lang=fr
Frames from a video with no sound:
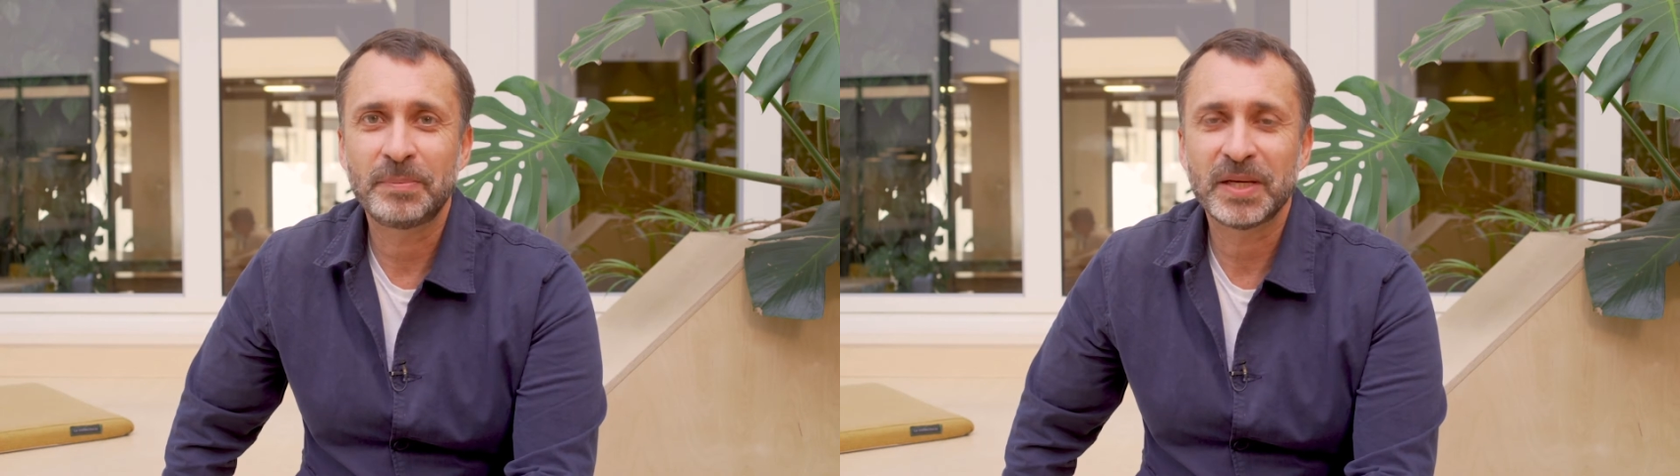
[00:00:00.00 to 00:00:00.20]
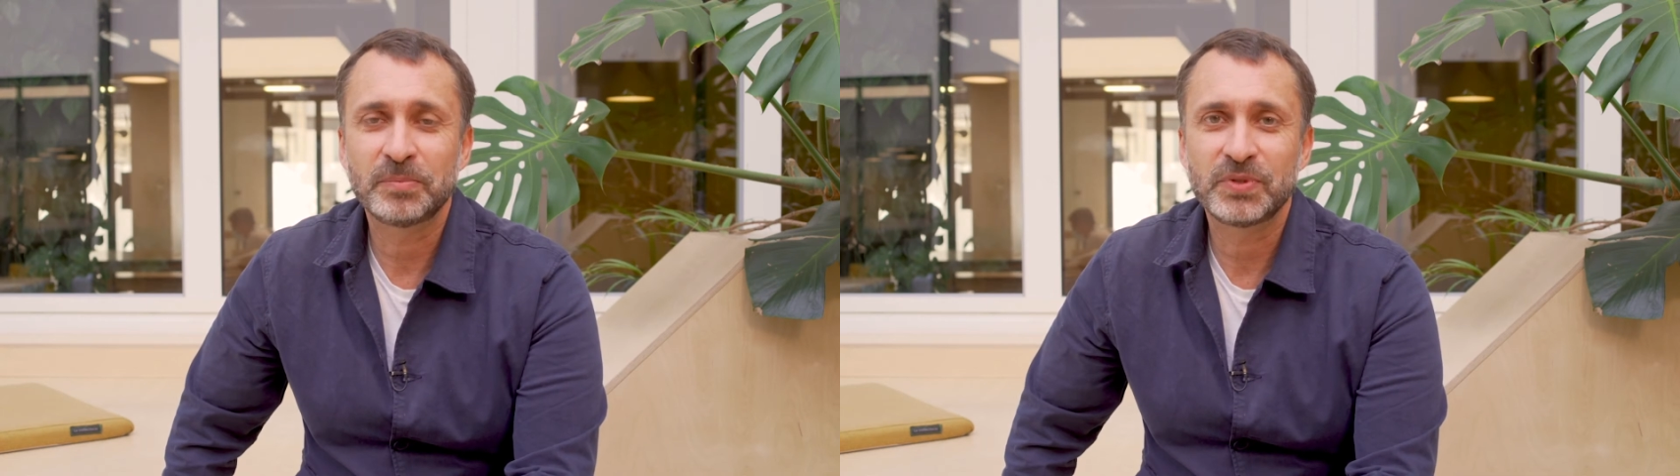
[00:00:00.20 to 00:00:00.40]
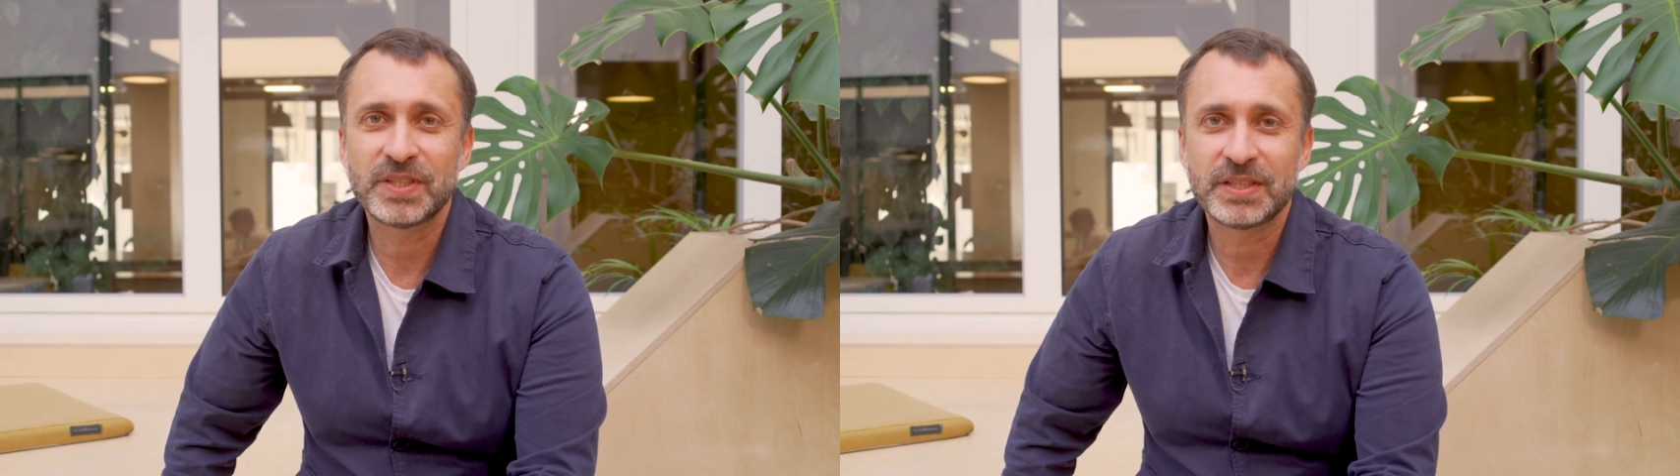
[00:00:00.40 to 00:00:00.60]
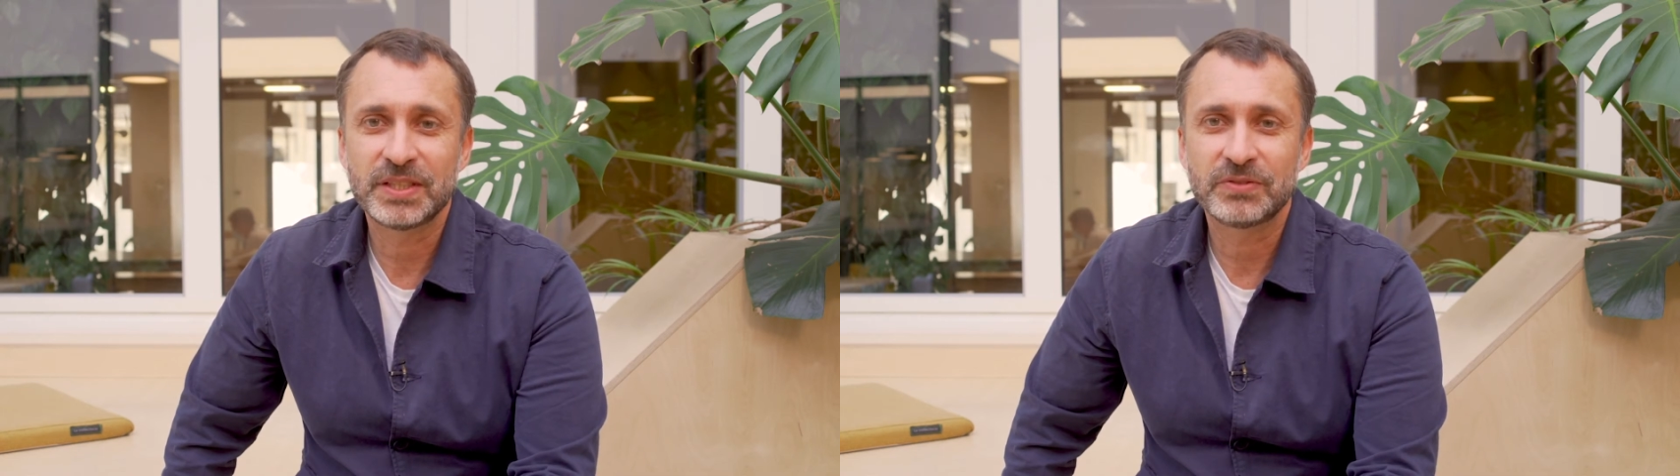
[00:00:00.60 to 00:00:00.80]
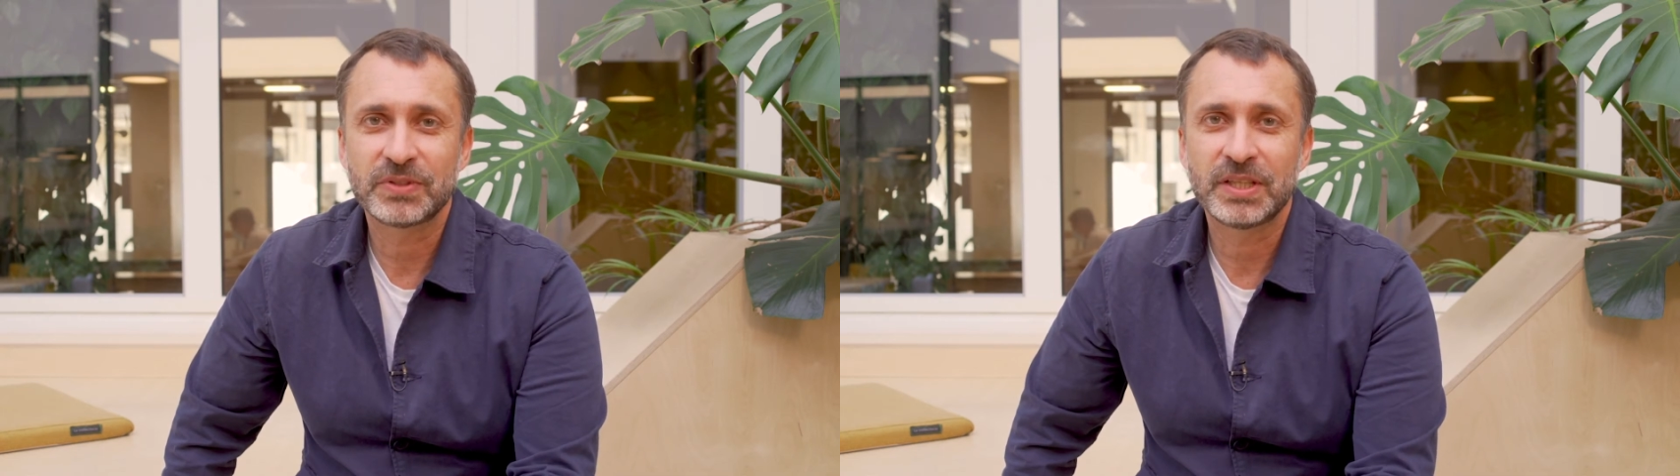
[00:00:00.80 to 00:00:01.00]
impact
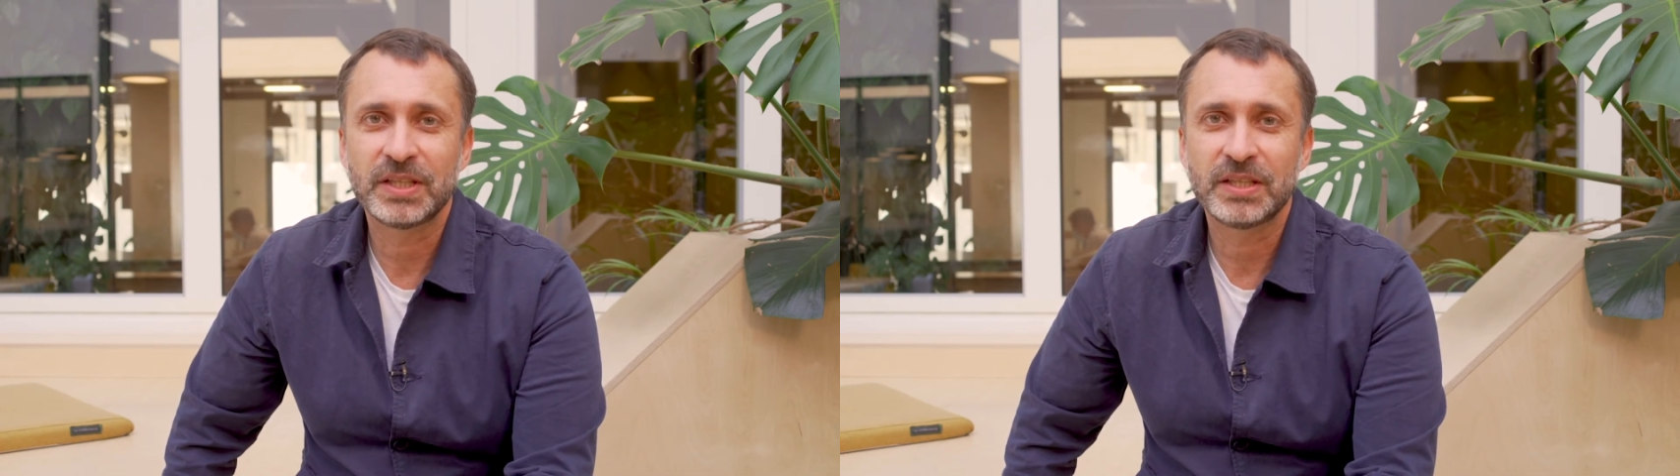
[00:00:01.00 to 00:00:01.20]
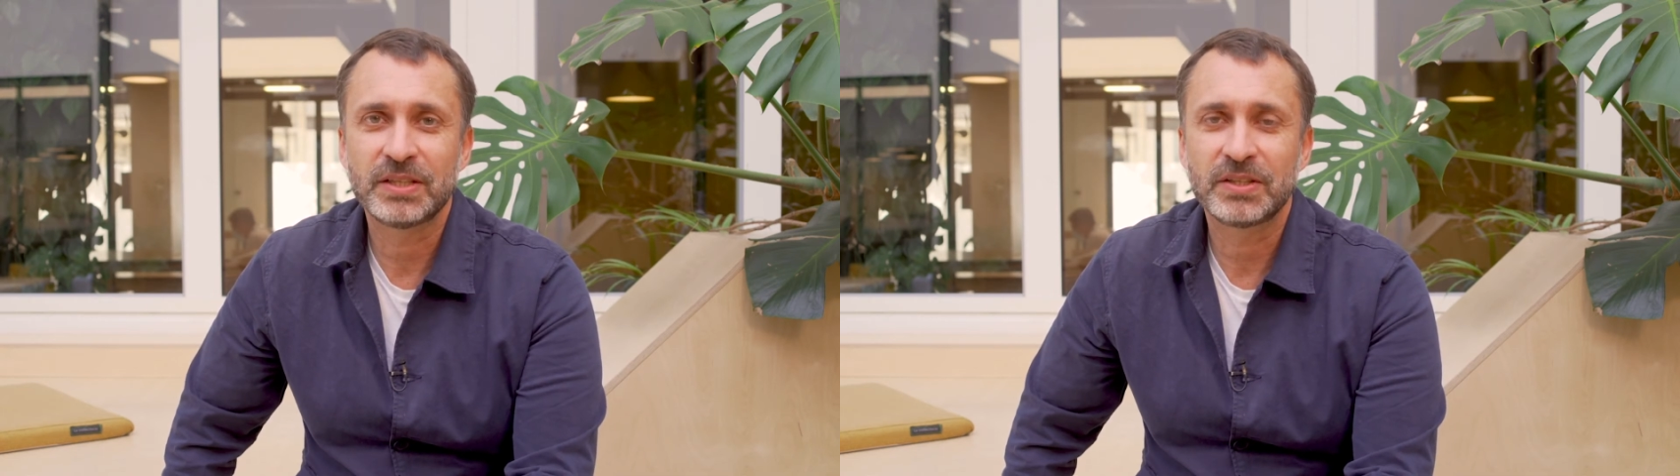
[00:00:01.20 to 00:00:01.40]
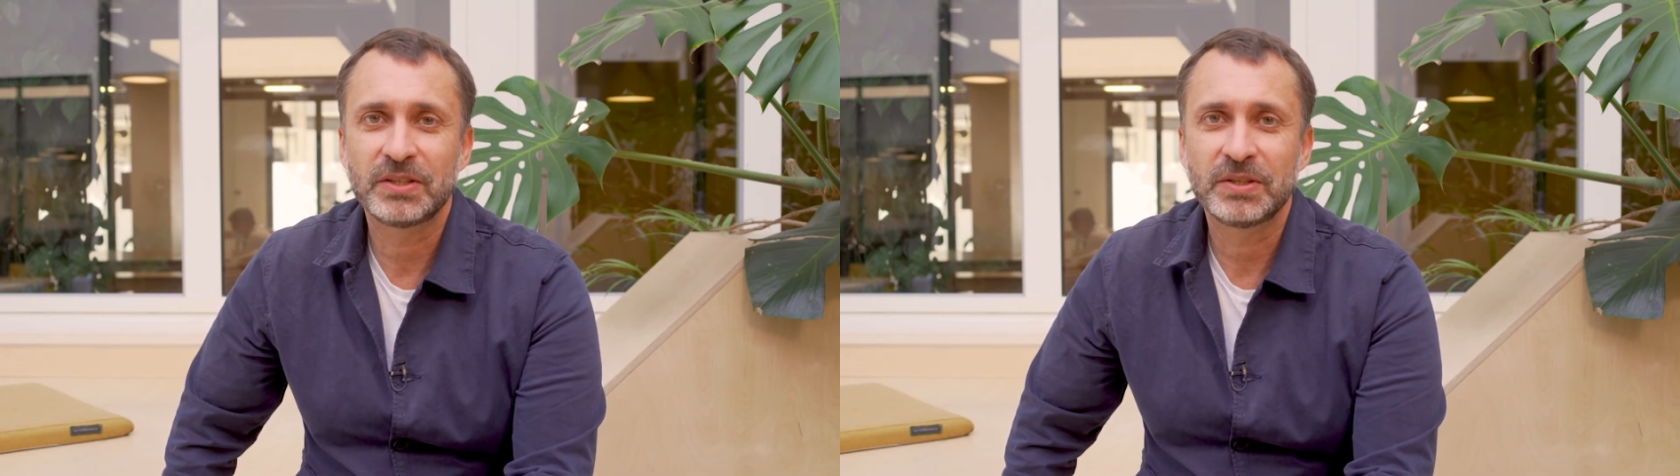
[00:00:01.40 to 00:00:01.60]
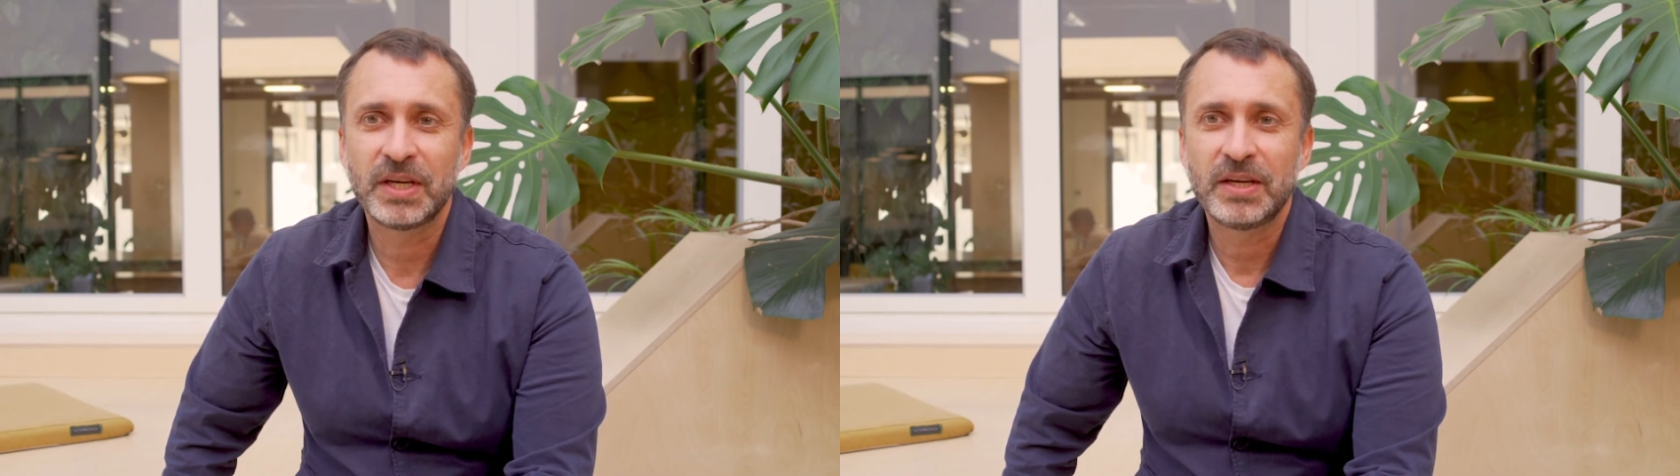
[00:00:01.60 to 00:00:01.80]
positif. Et euh,